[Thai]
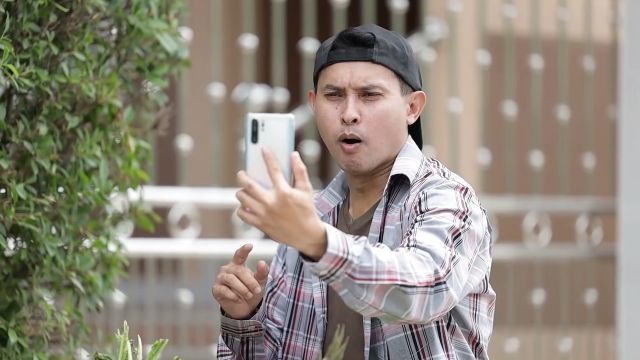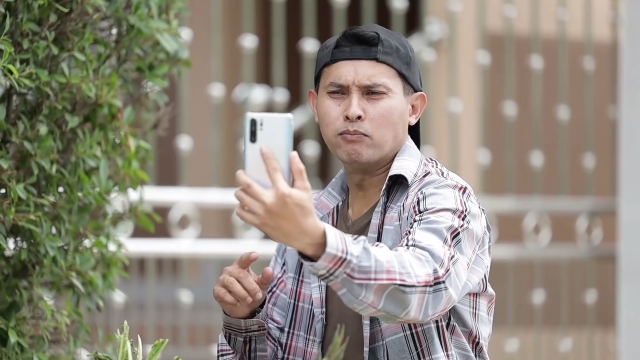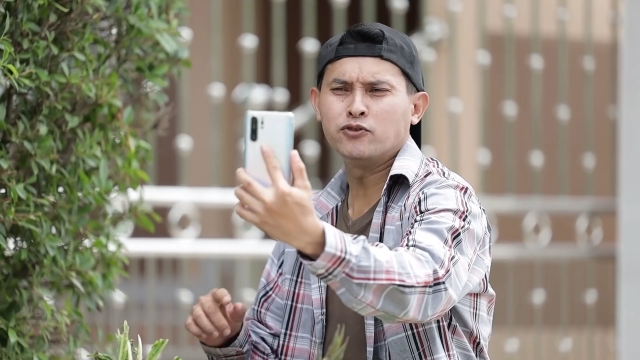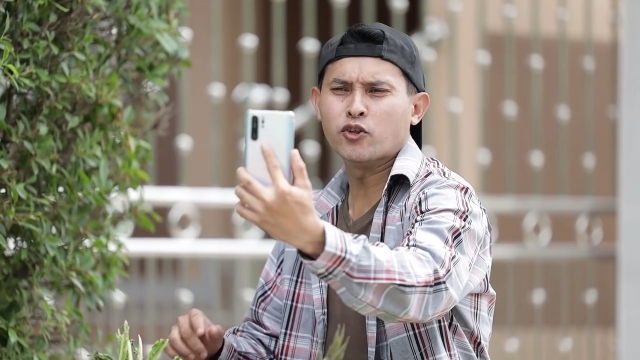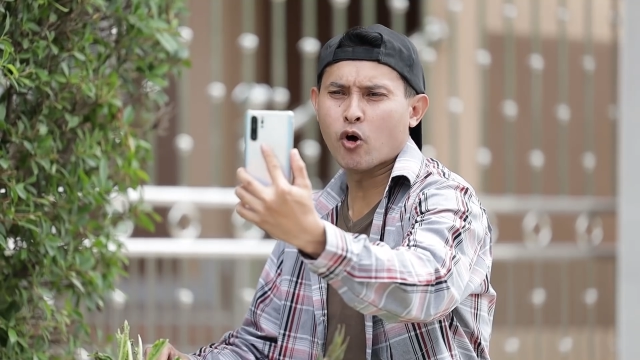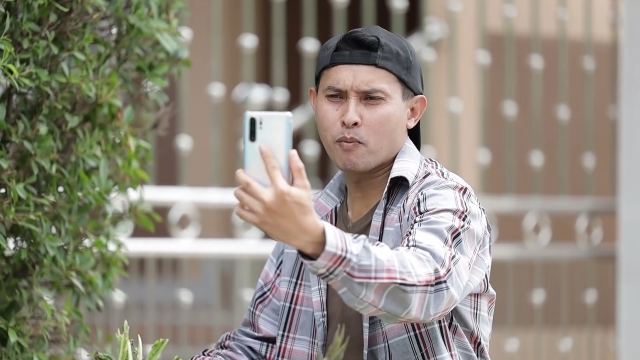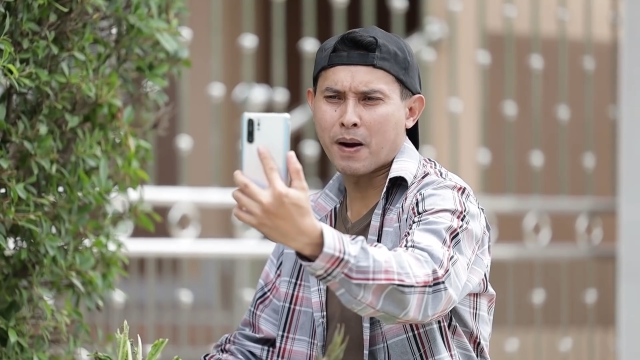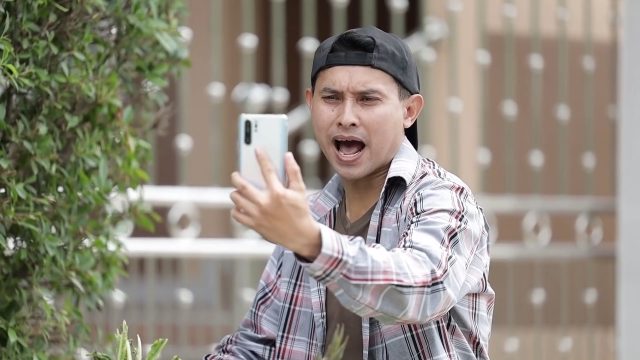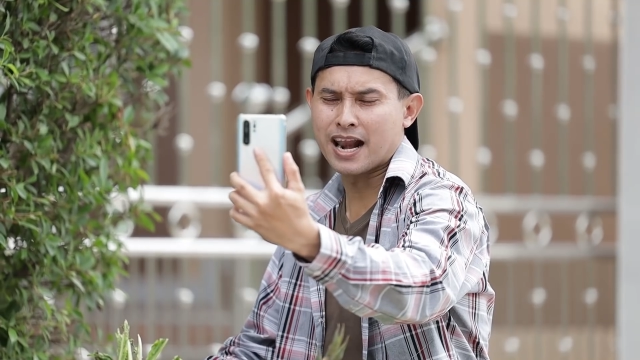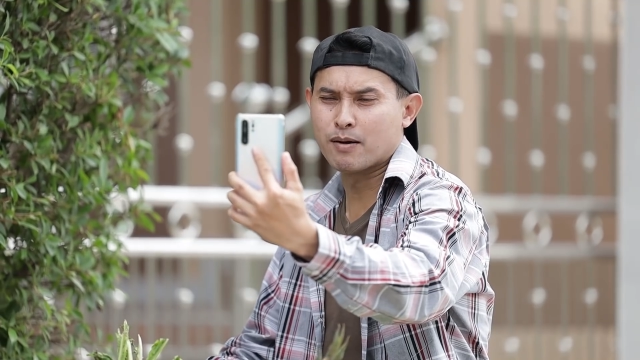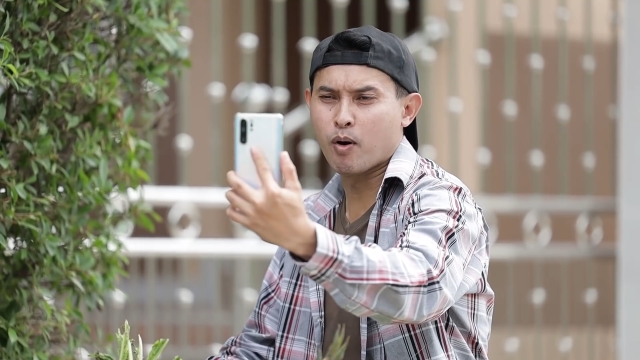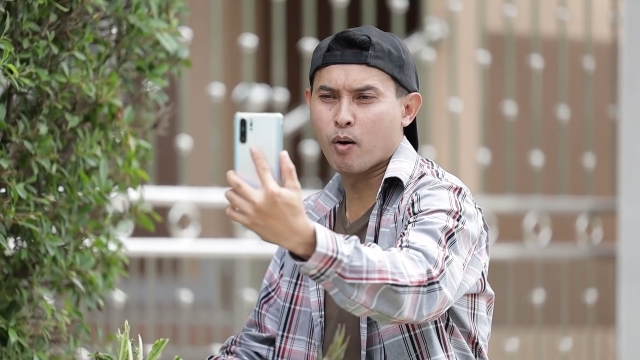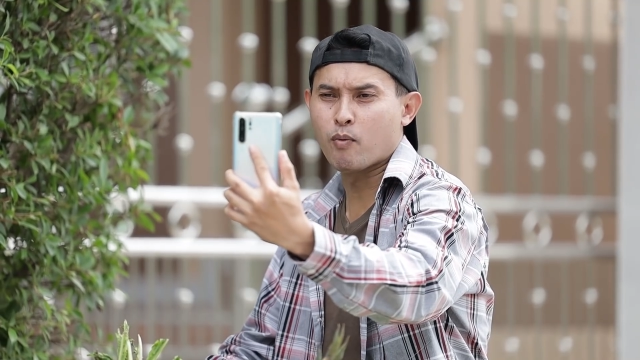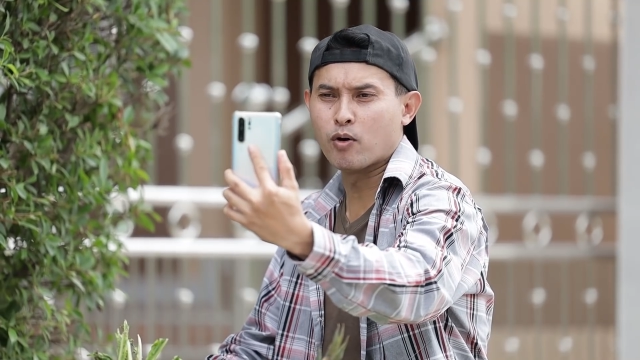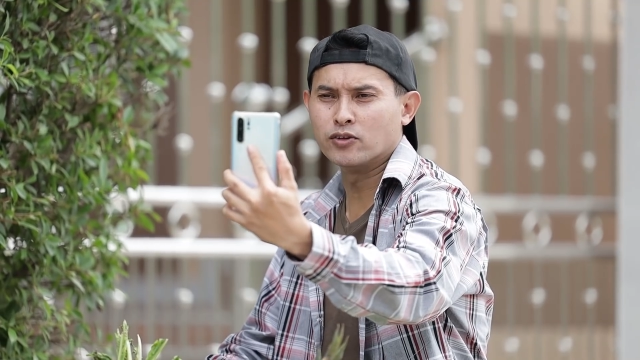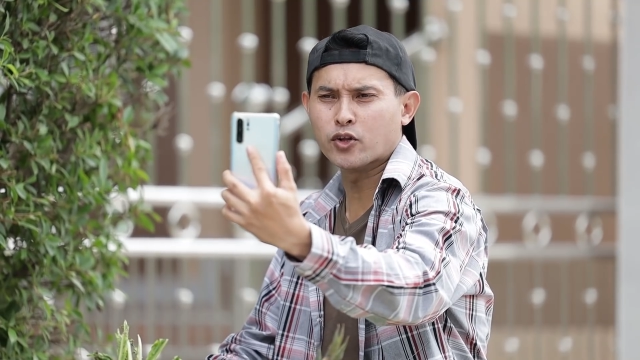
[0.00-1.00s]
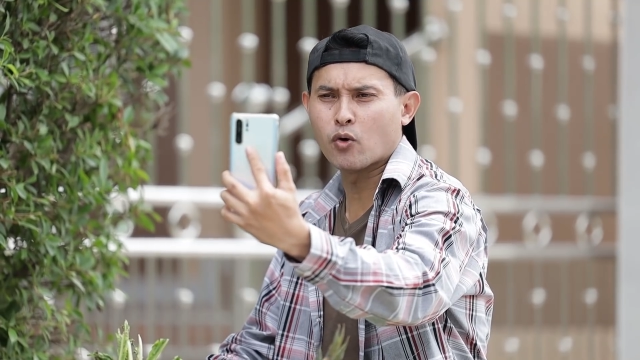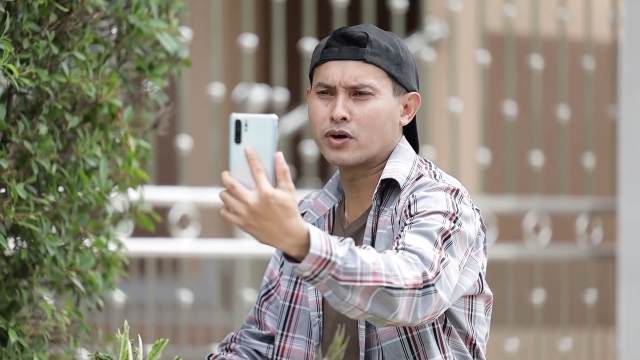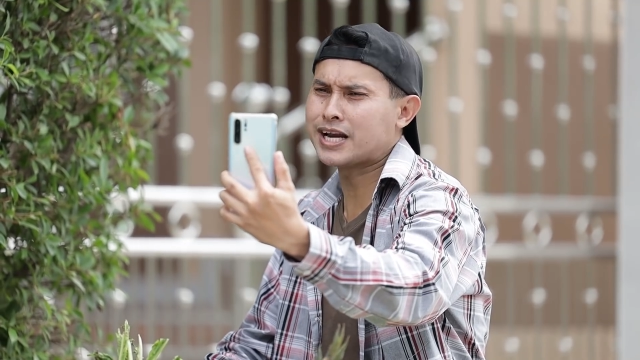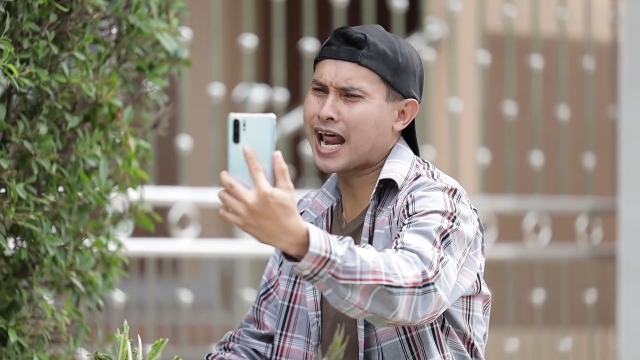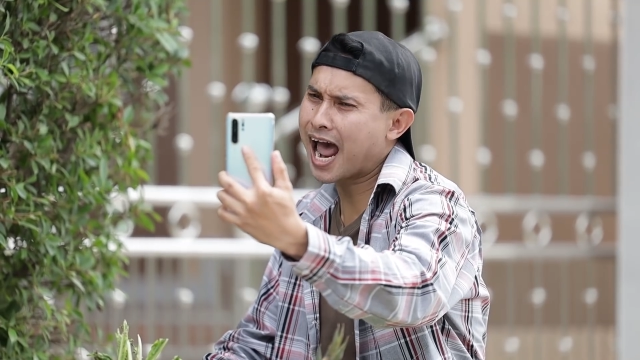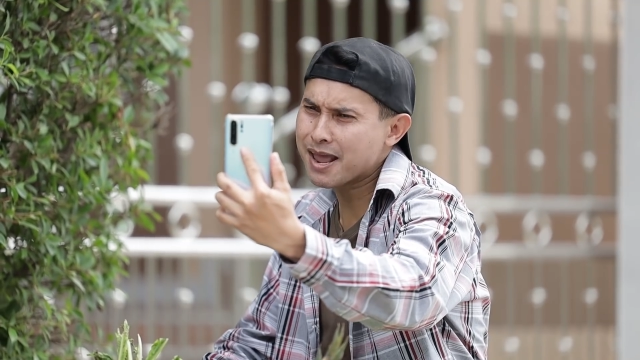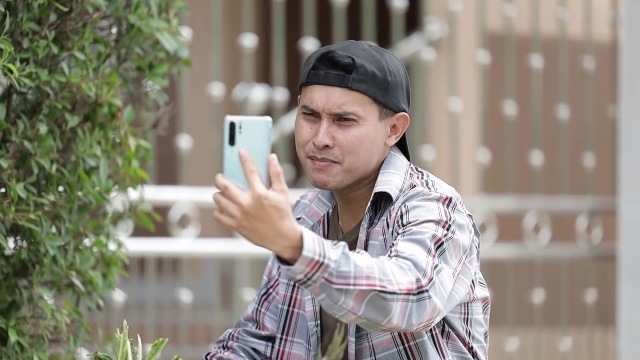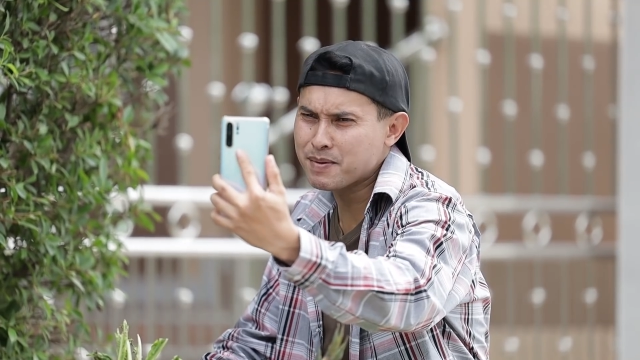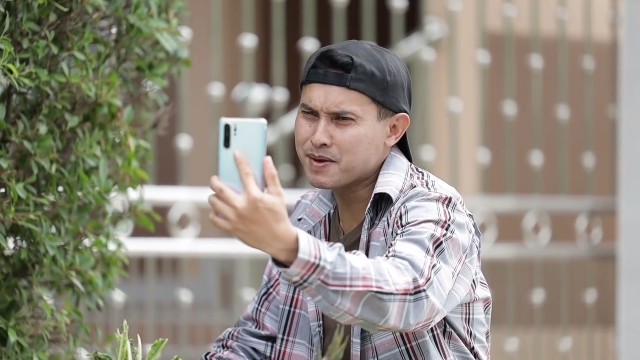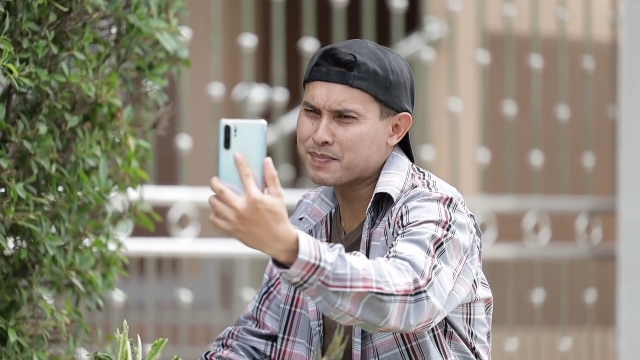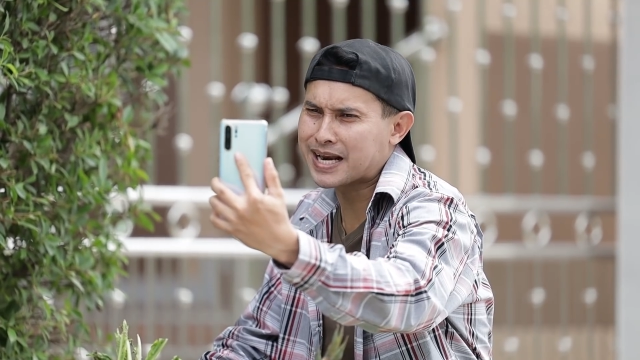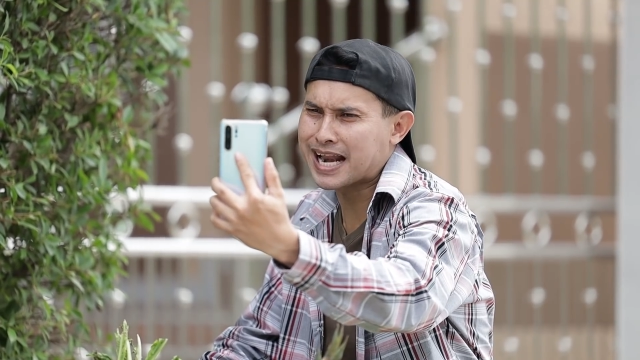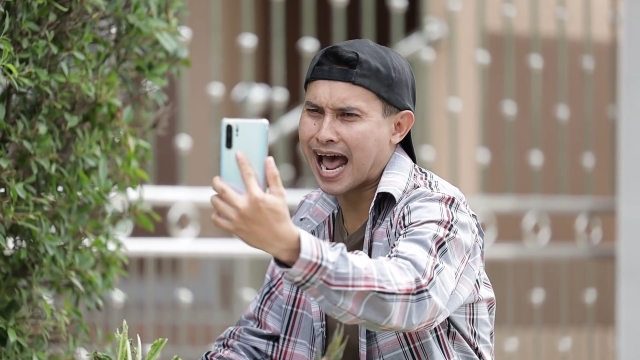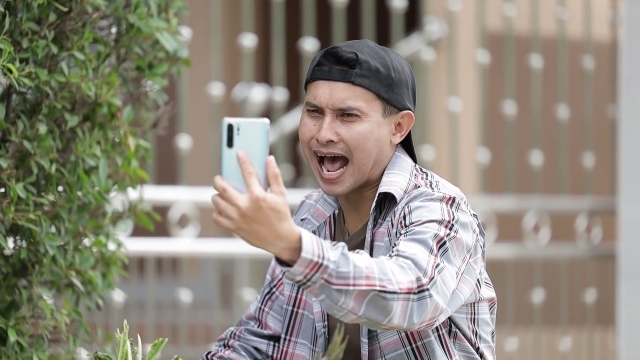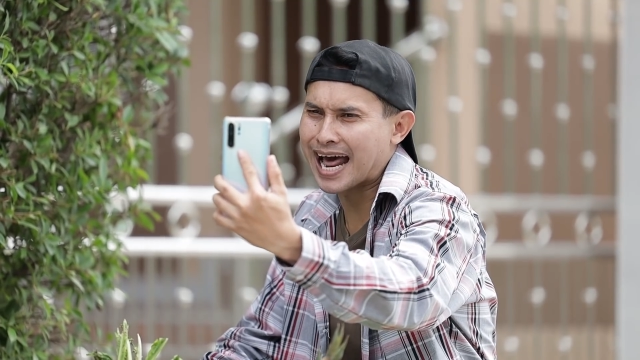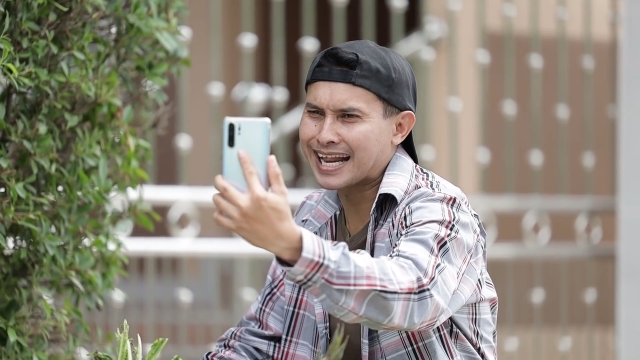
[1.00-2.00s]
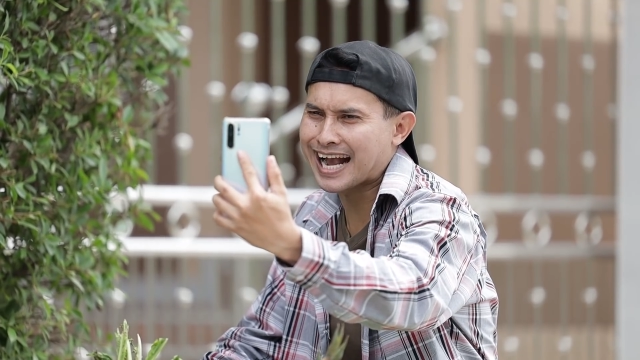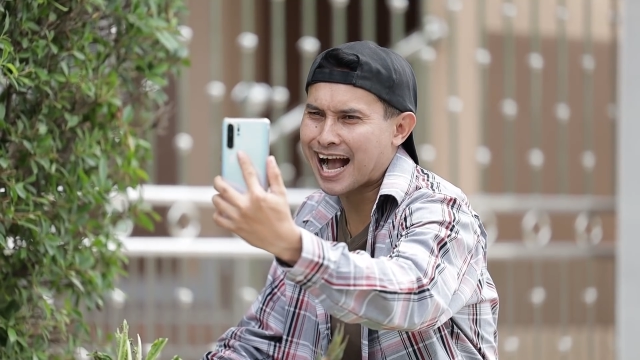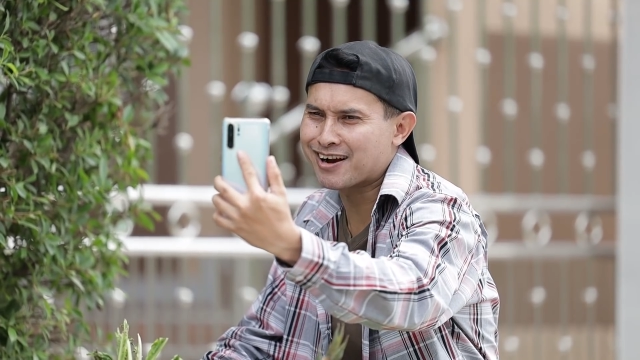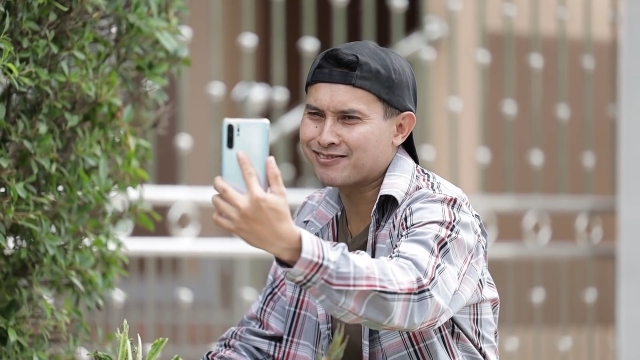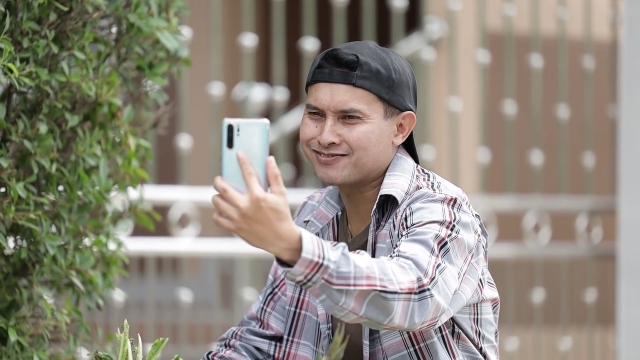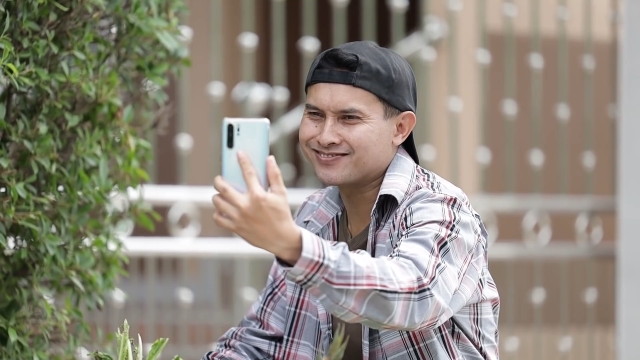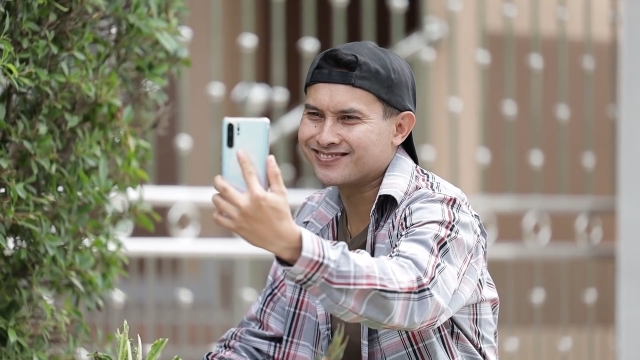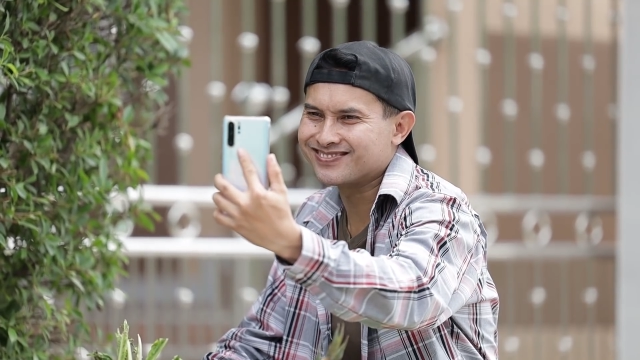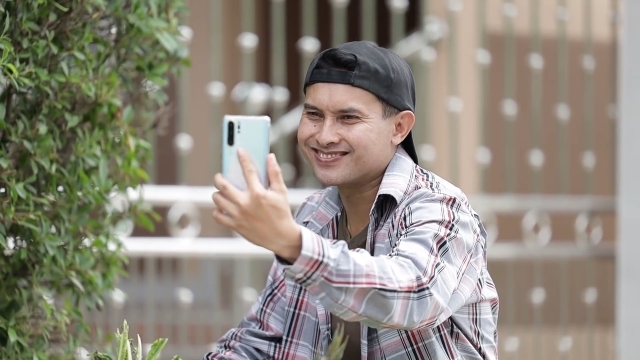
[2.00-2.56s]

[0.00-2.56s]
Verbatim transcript: ผมส่งผ่านระบบขนส่งได้ไม่มีปัญหาเลยครับ